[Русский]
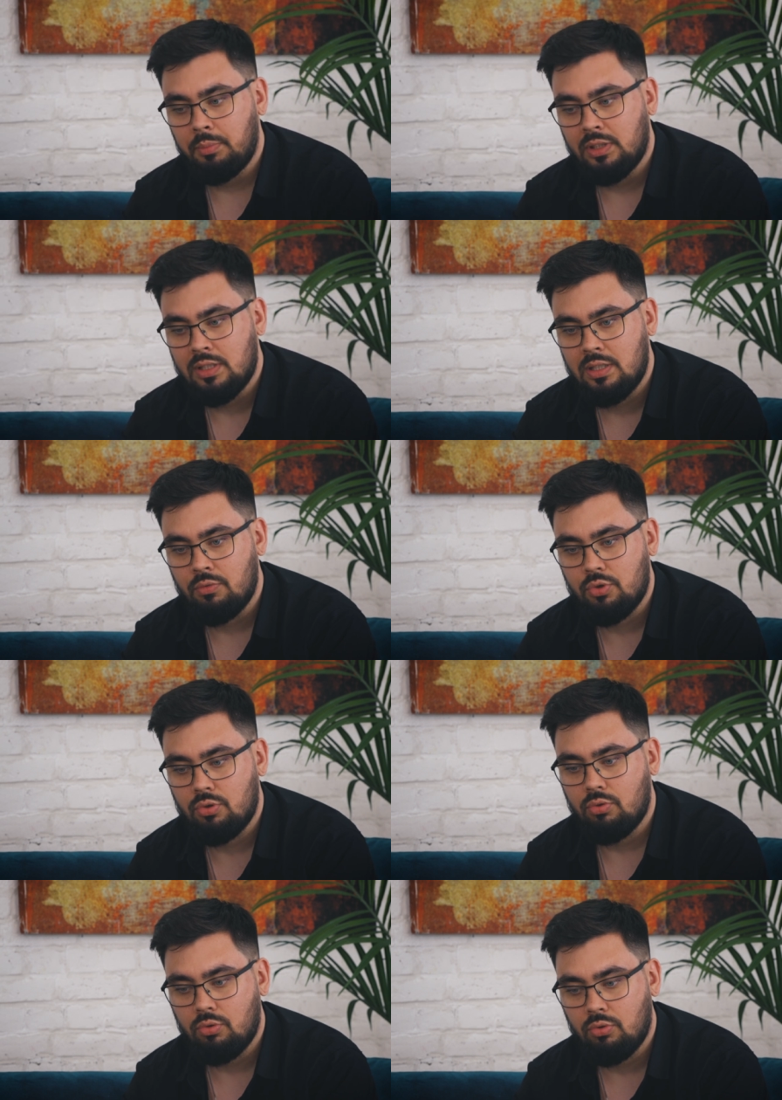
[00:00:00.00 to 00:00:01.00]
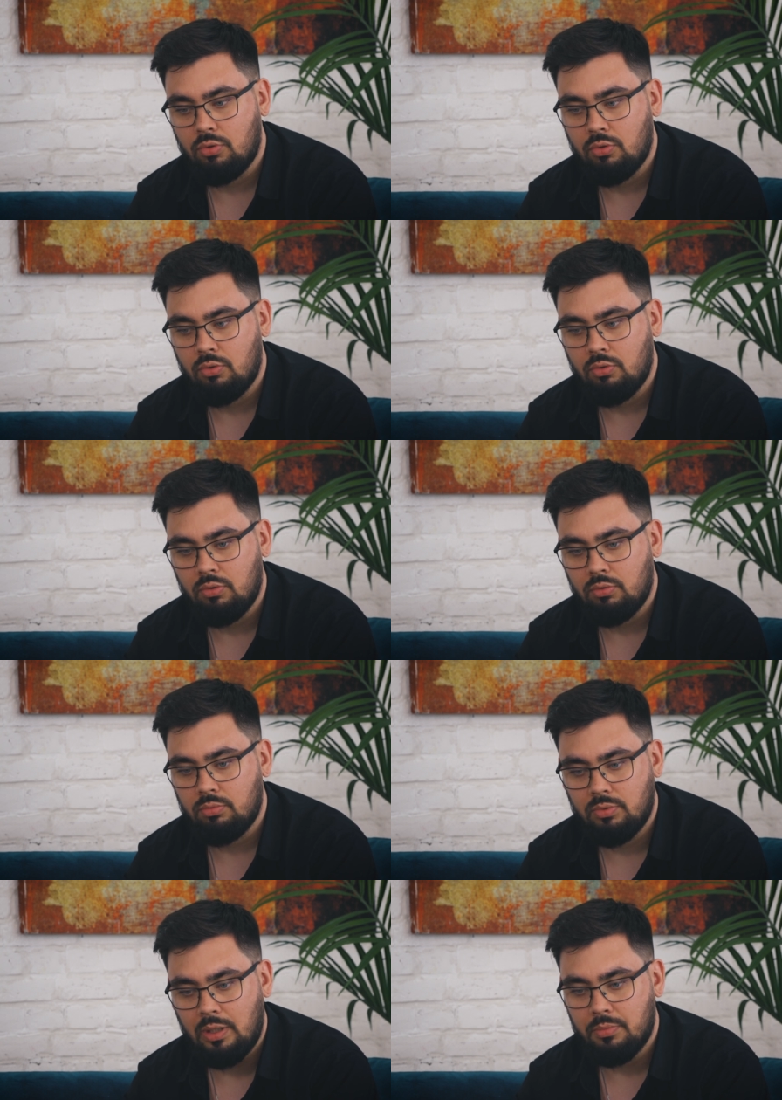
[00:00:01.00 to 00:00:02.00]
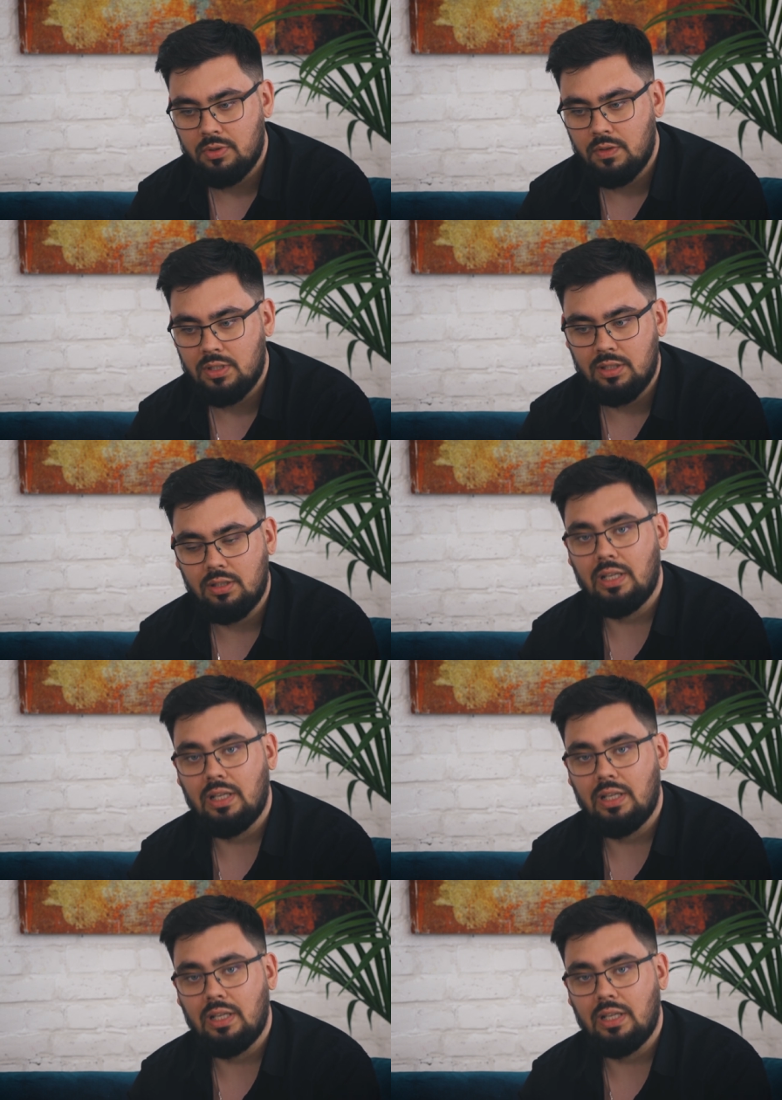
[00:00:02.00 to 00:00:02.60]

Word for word: именно из-за того, что там, соответственно,